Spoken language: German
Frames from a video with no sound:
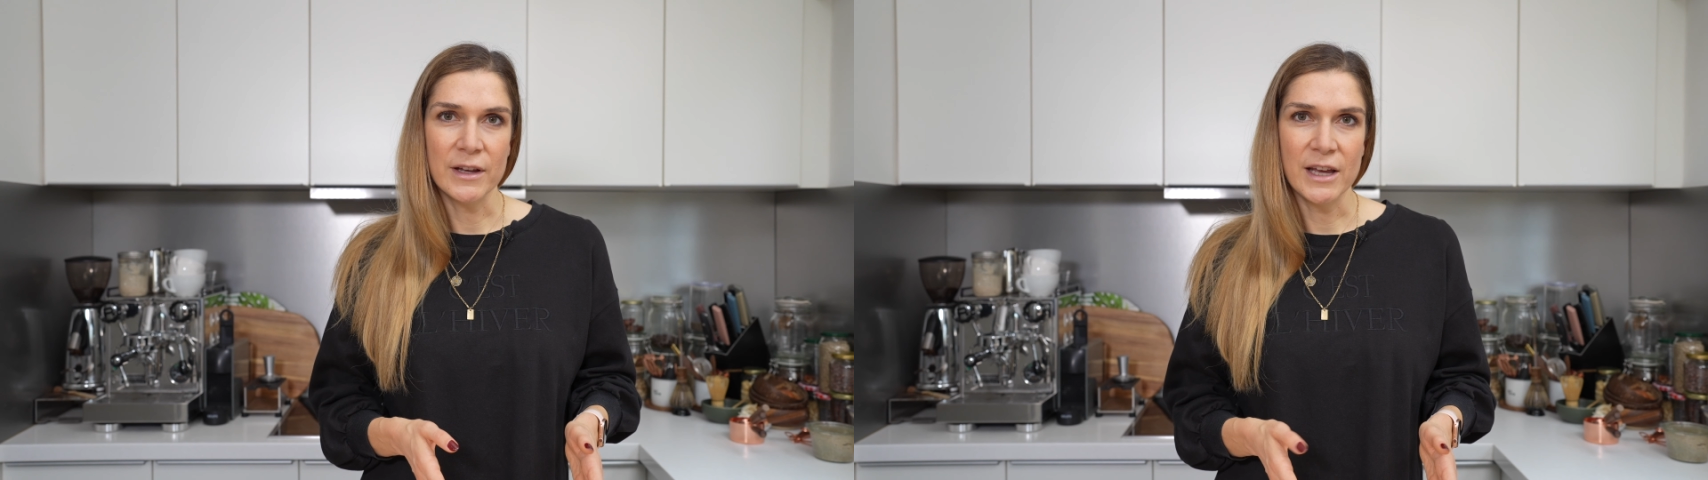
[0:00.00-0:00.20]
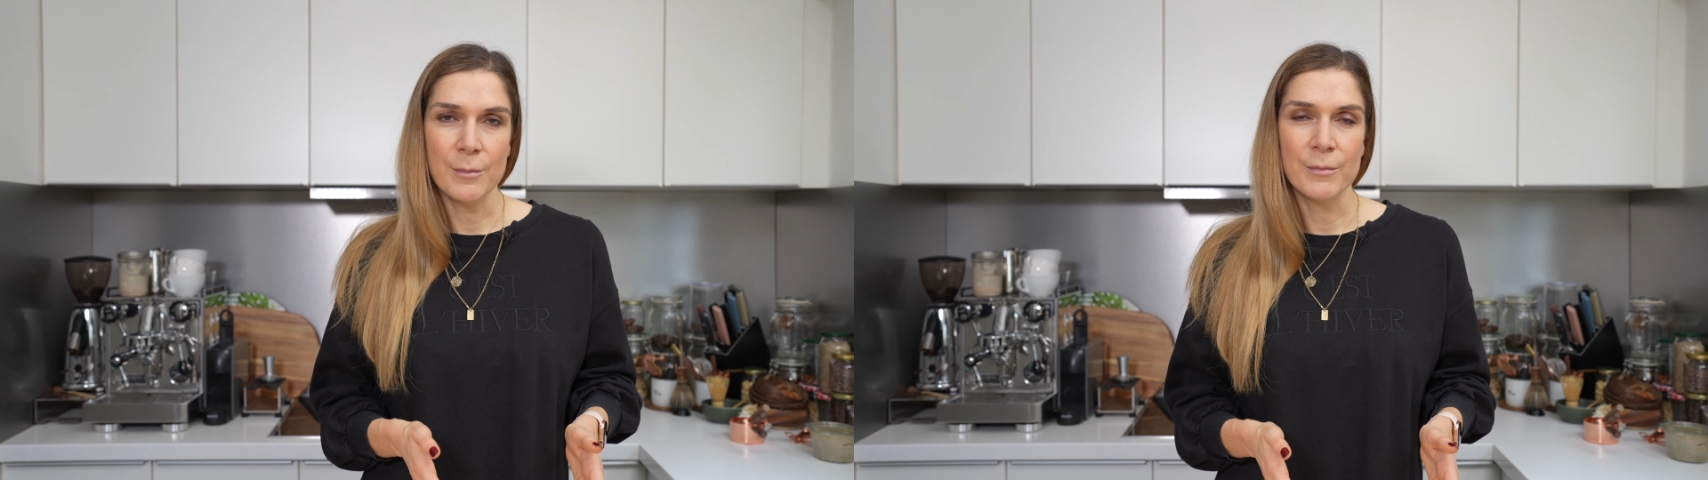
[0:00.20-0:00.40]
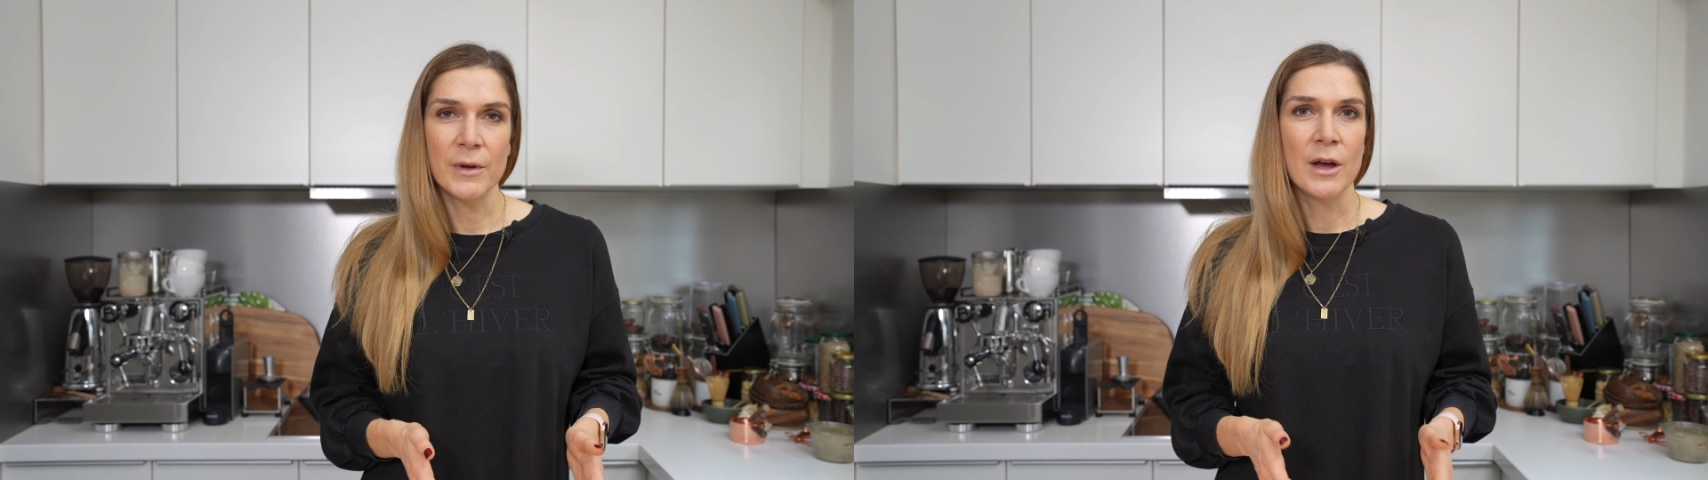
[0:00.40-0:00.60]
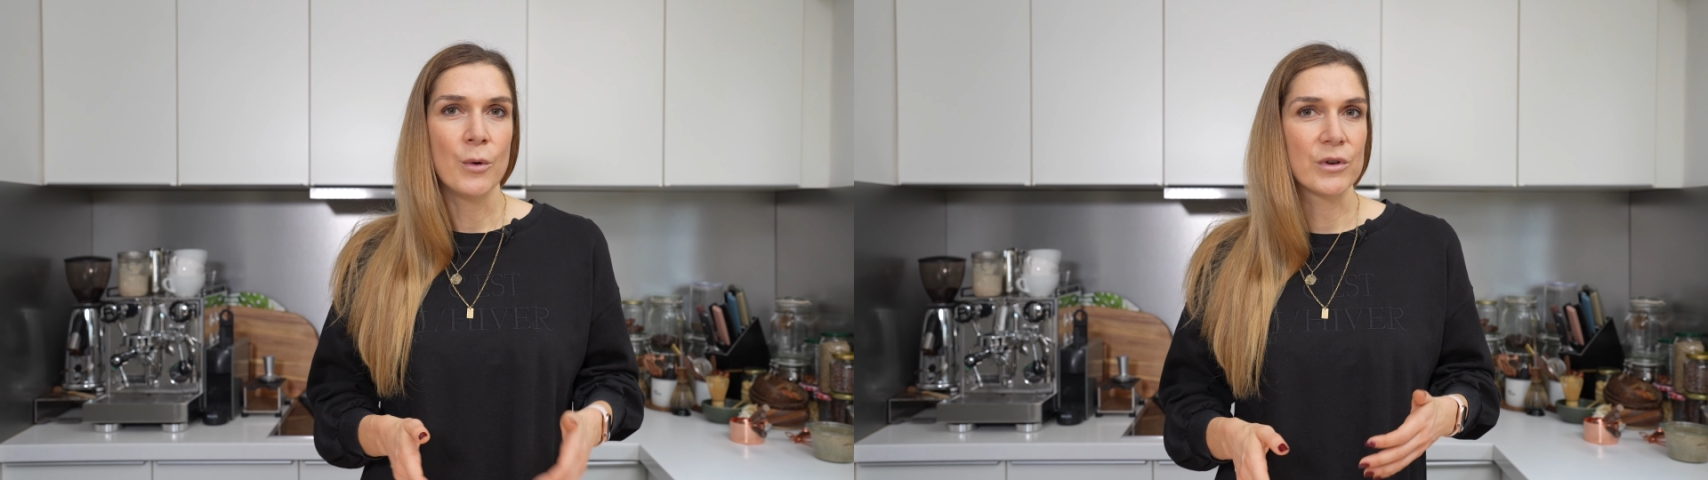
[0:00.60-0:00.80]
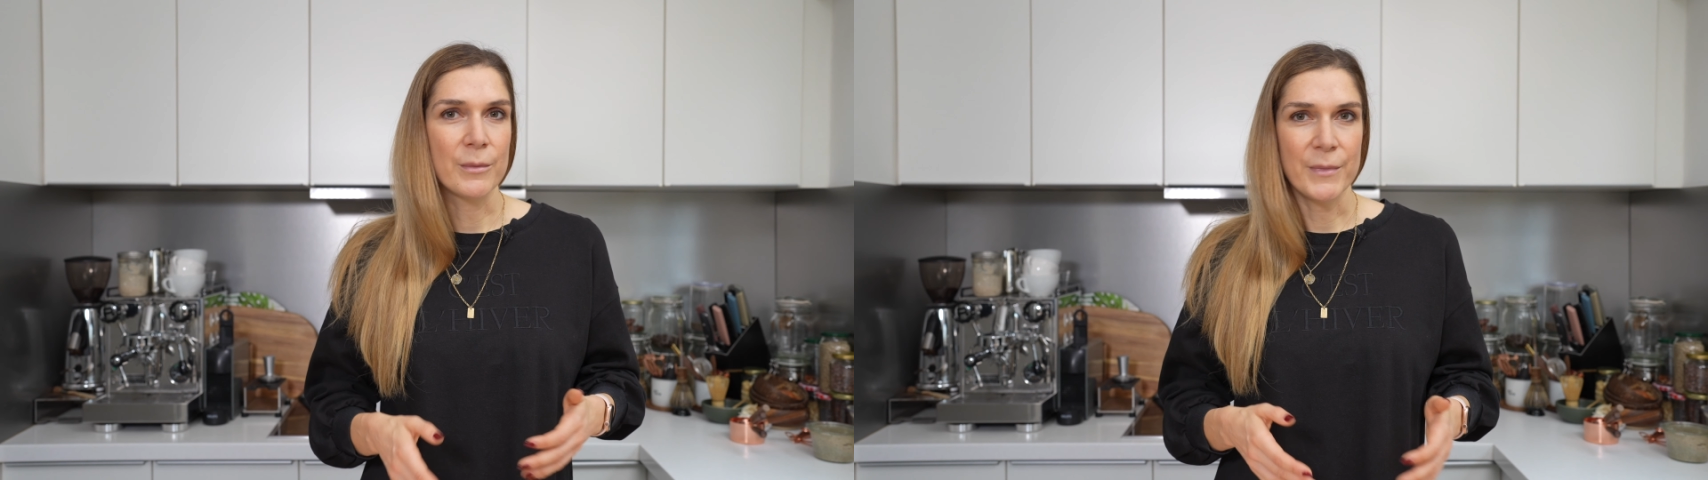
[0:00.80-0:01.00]
geben
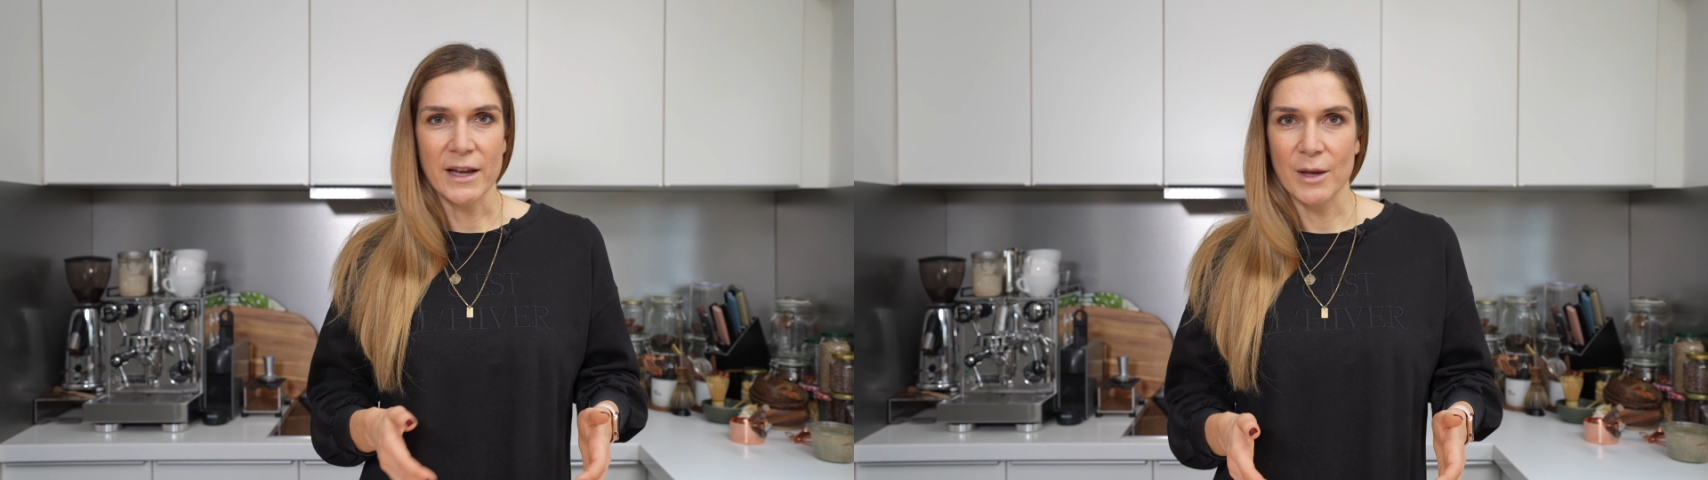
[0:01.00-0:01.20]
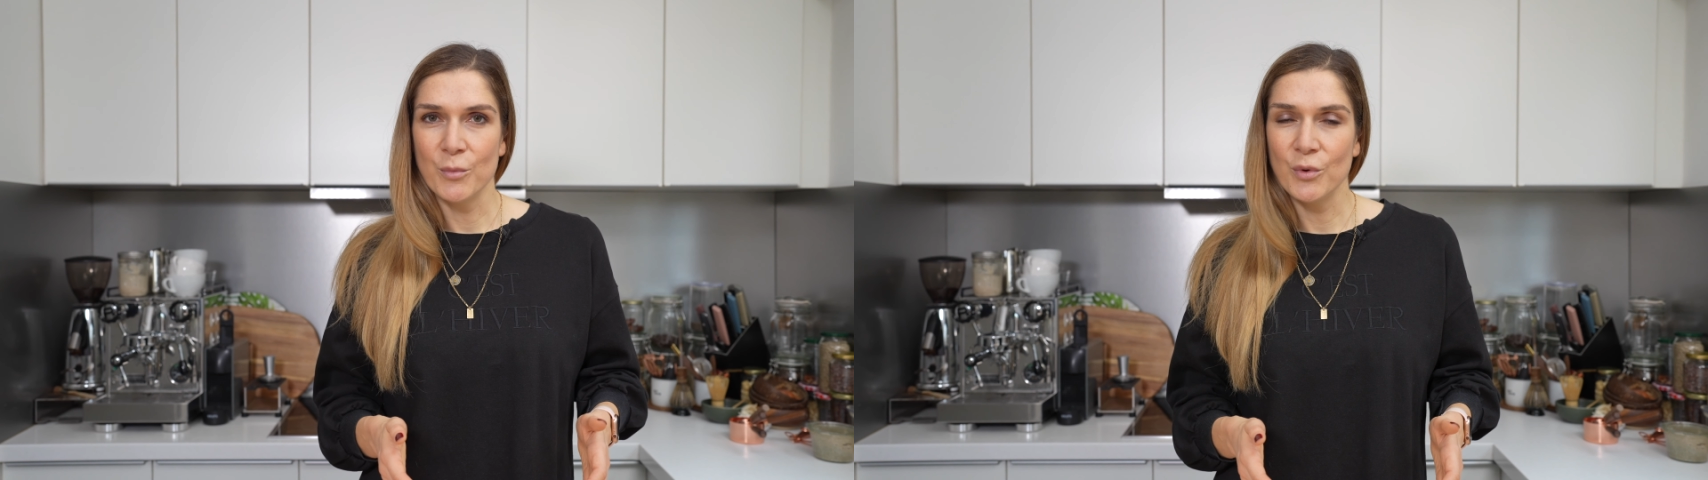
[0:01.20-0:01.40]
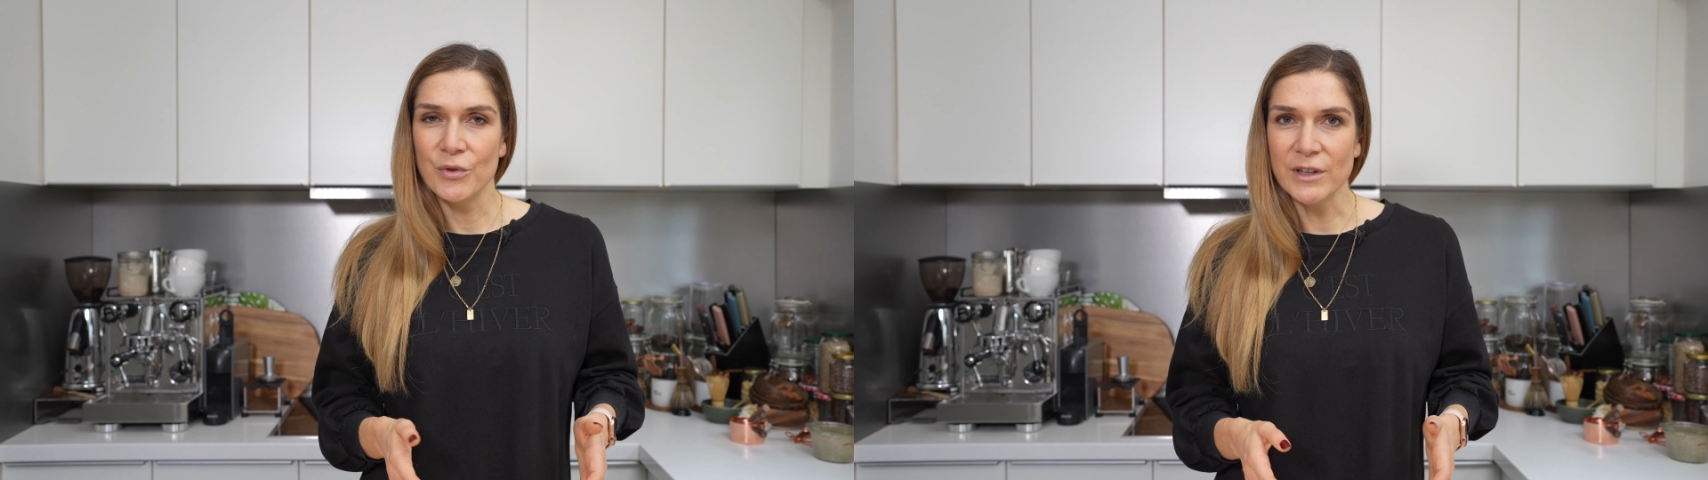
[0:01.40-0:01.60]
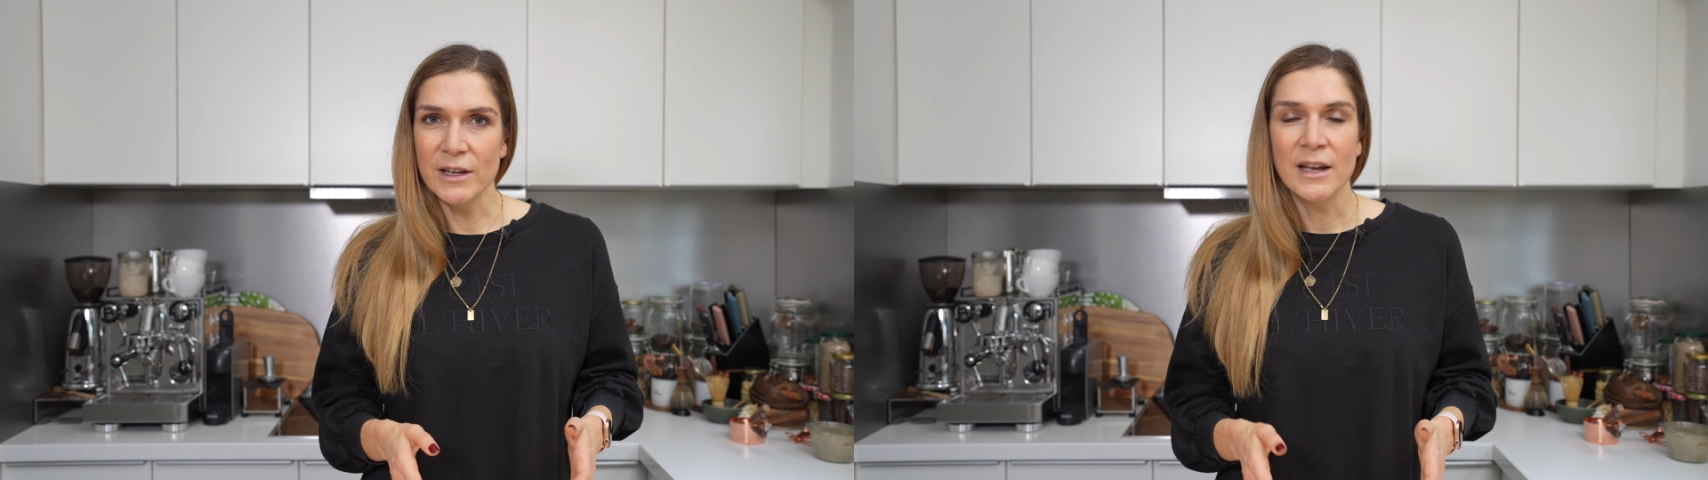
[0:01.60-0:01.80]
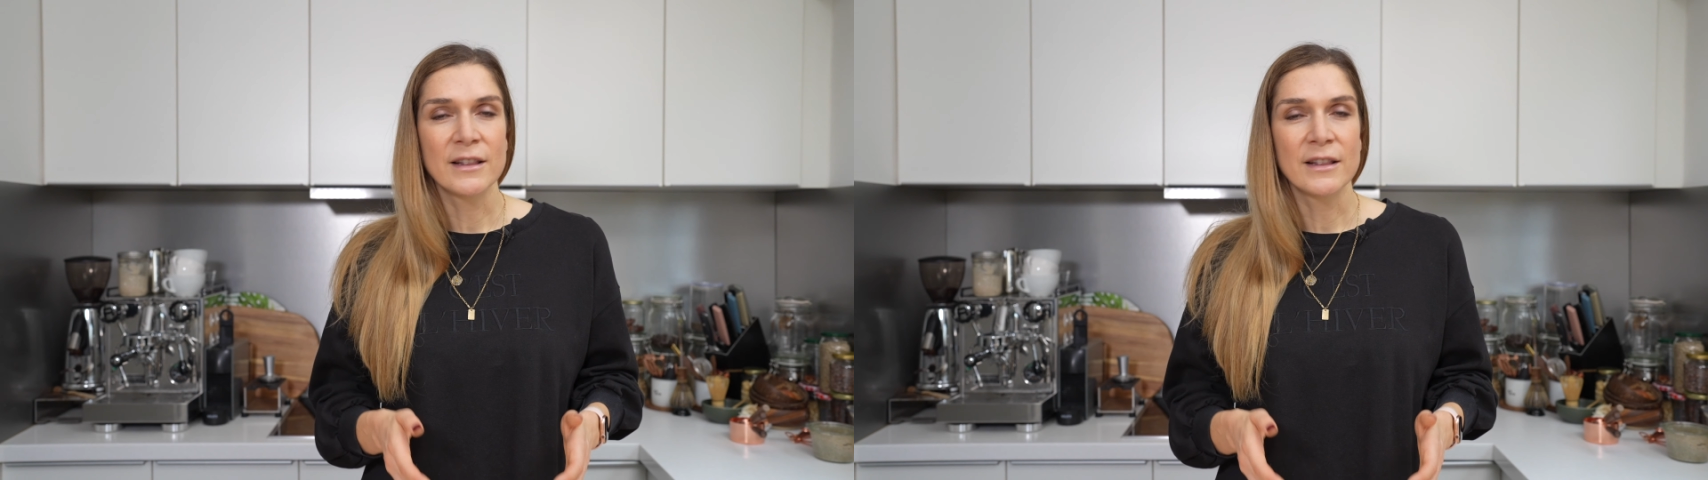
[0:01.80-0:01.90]
oder mehr Gemüse.